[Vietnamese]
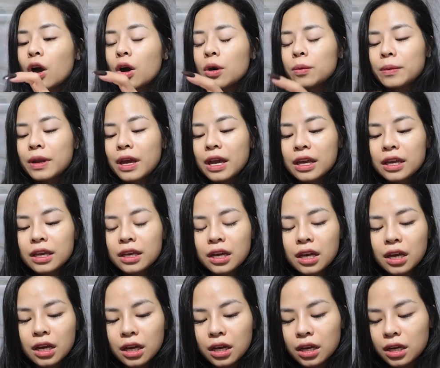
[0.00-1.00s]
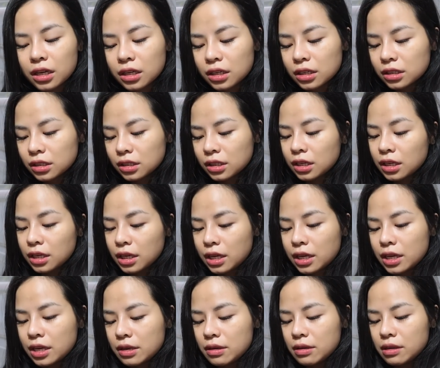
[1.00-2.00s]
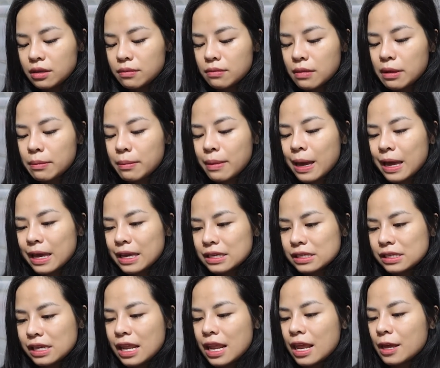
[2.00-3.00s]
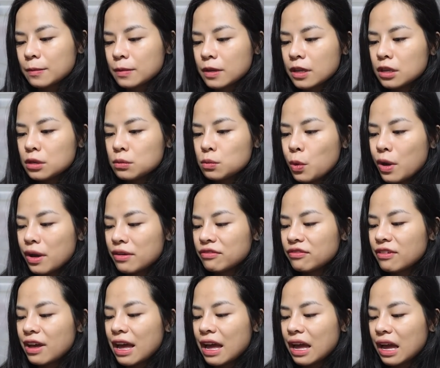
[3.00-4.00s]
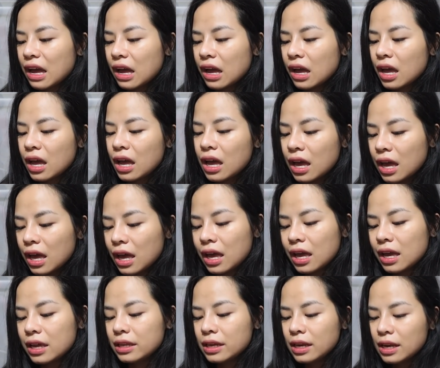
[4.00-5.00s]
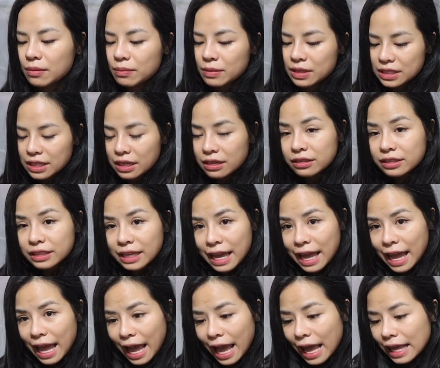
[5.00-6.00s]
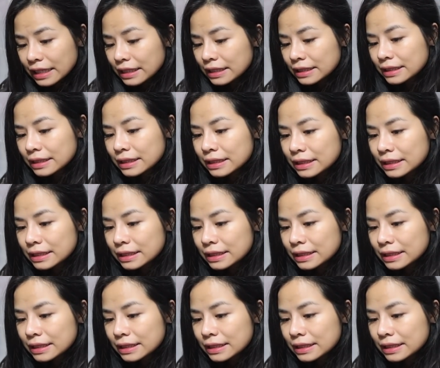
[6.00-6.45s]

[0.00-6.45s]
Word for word: Hôm nay à, bà Mai sẽ làm cơm hóa vàng nên là mình sẽ ở nhà ăn.